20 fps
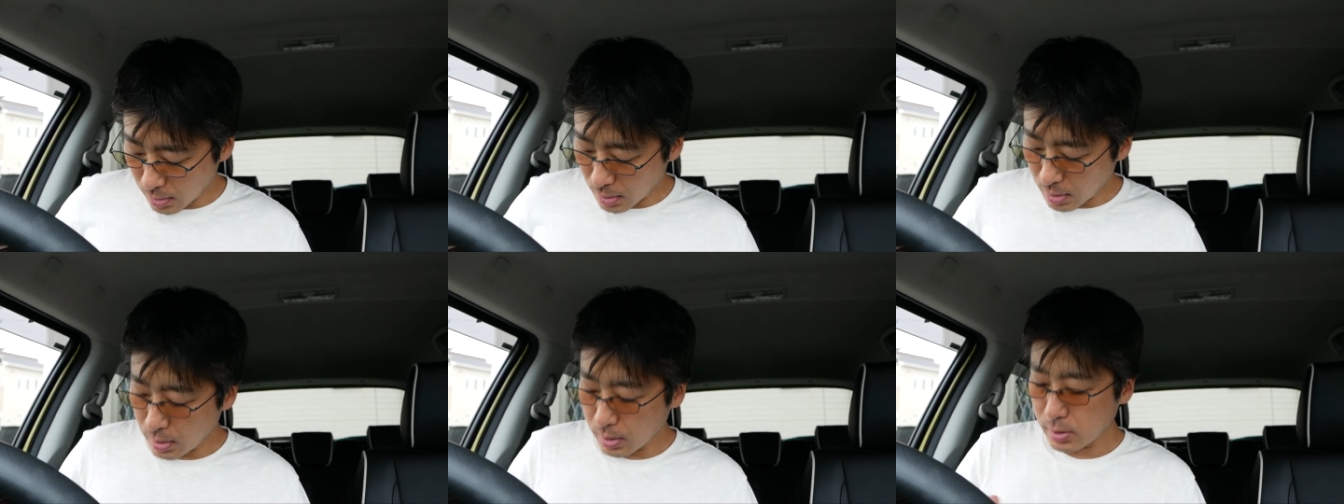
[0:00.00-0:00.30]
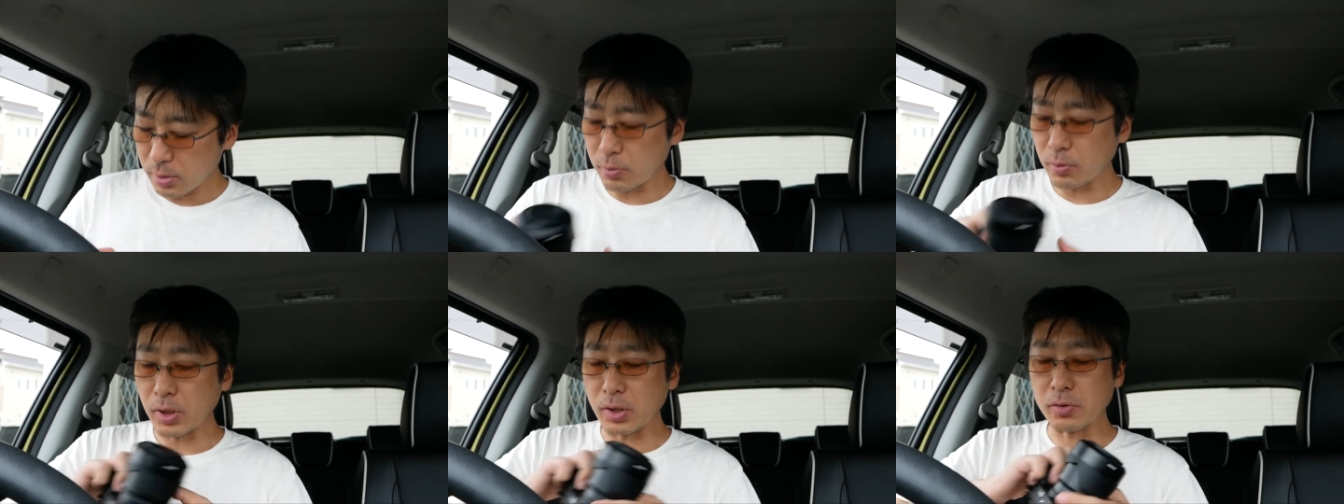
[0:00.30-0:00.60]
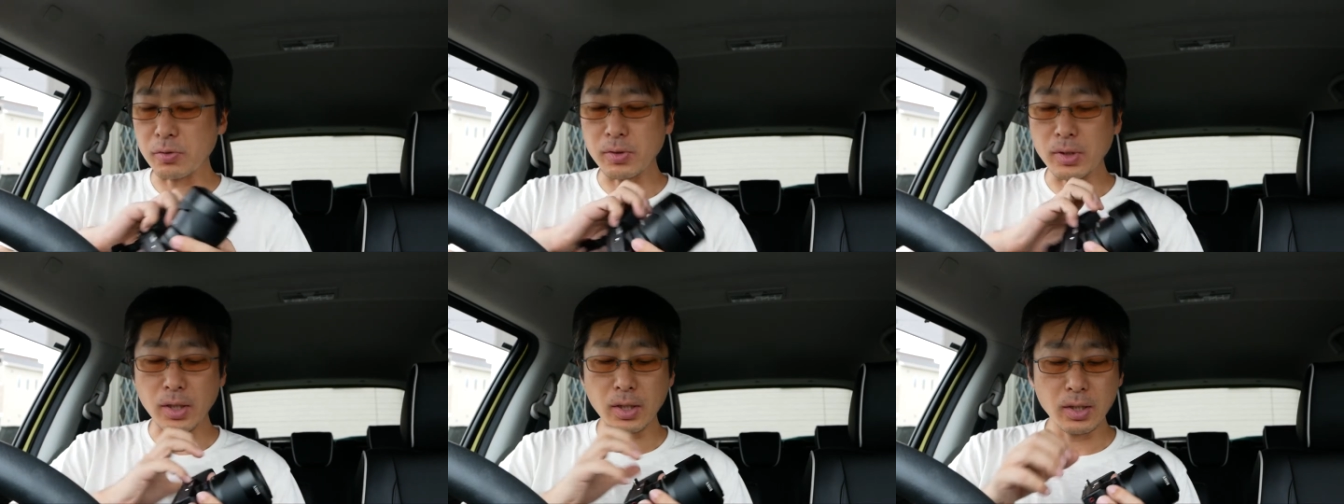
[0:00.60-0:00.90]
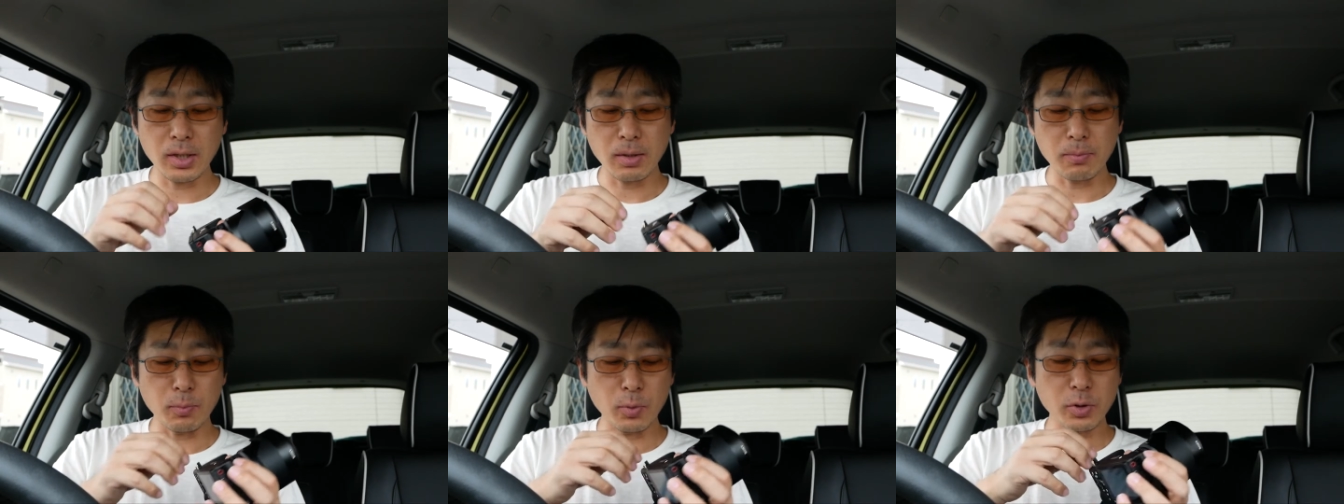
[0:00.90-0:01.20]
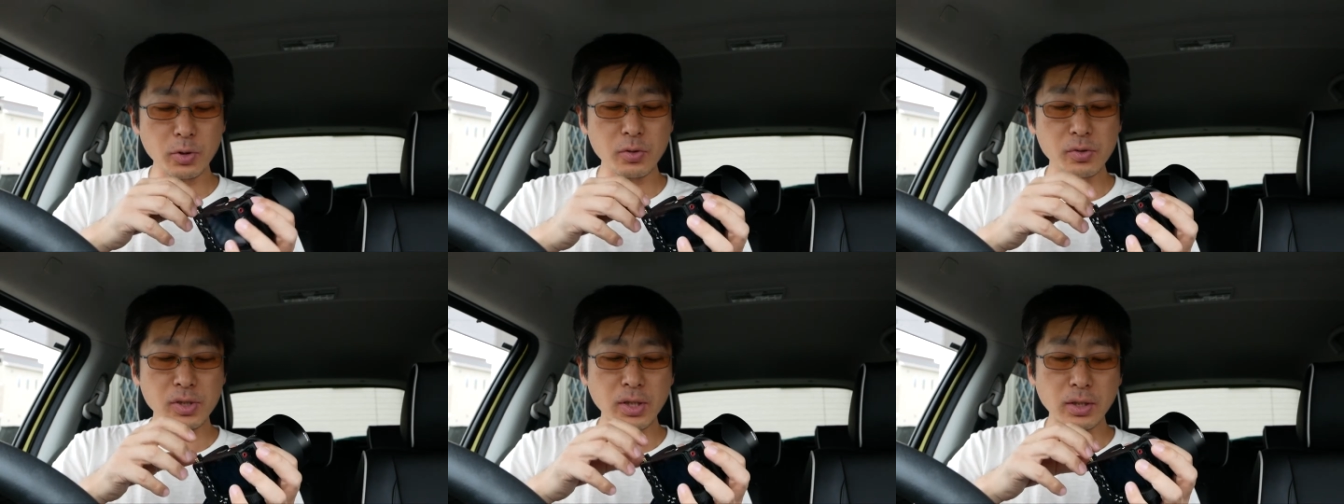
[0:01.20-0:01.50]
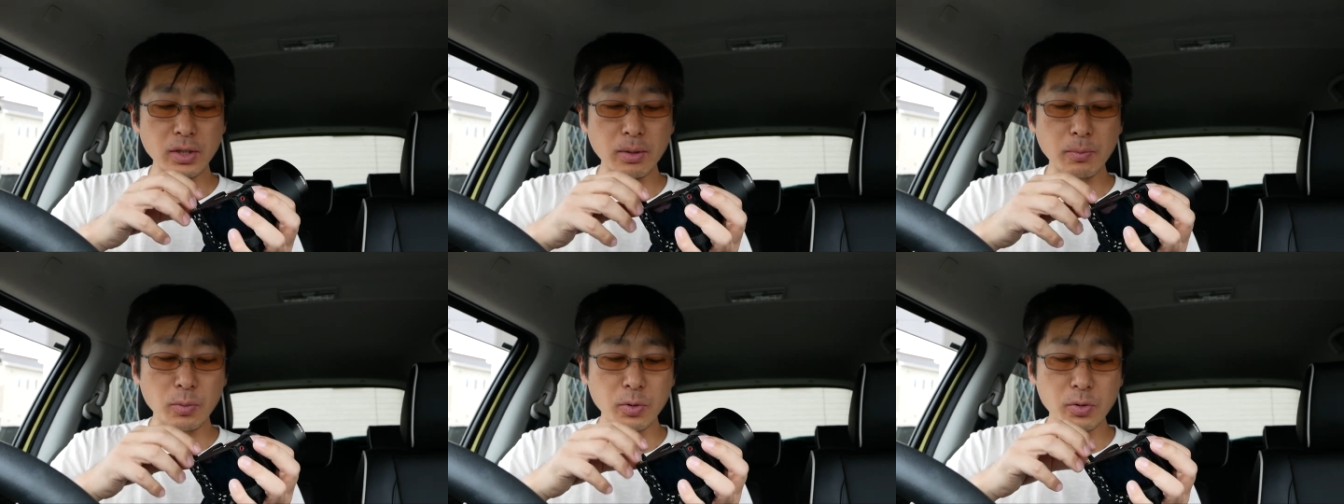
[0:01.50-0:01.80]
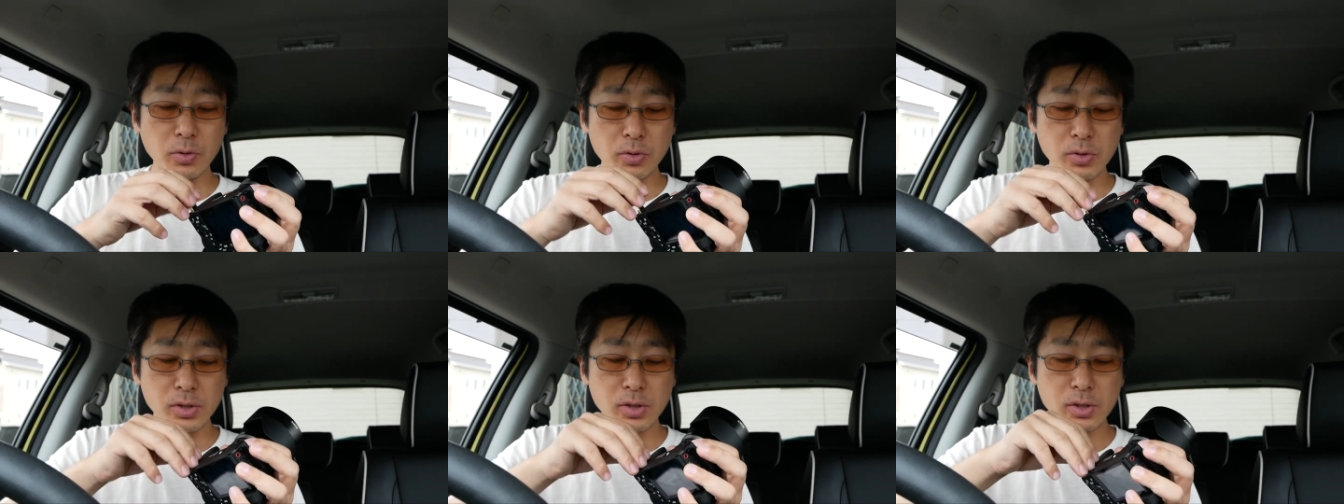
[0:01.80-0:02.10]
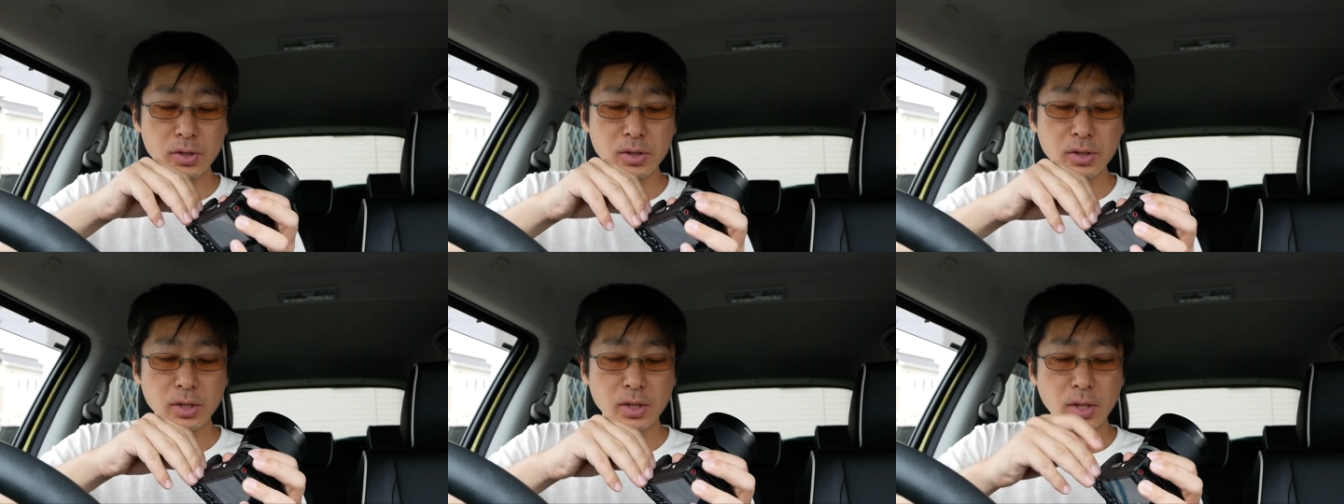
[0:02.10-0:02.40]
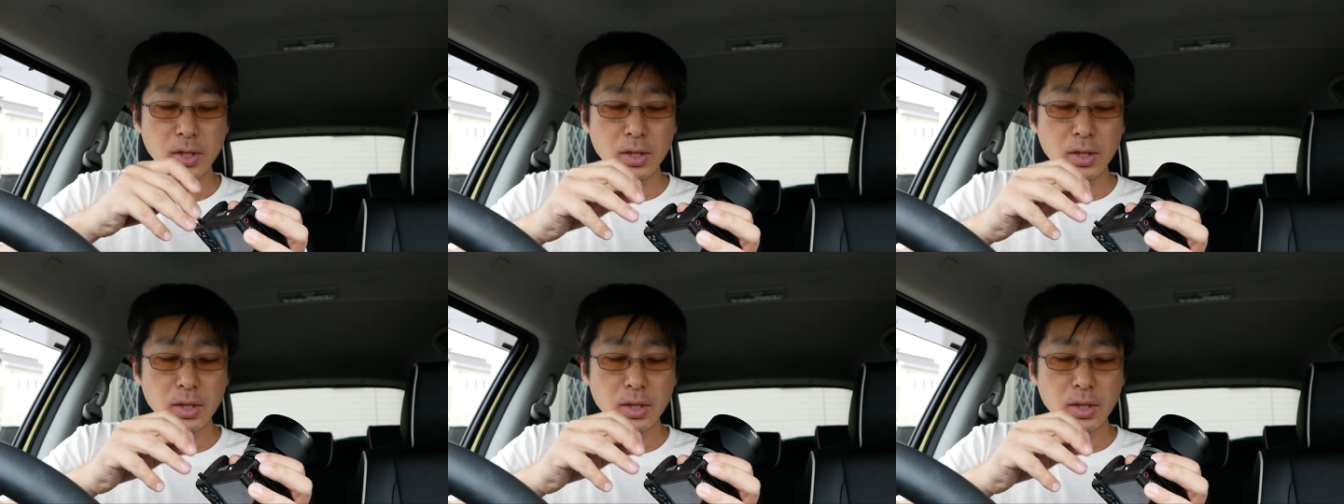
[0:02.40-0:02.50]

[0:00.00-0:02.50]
あ、そうだそうだ。もう一つあった、もう一つ。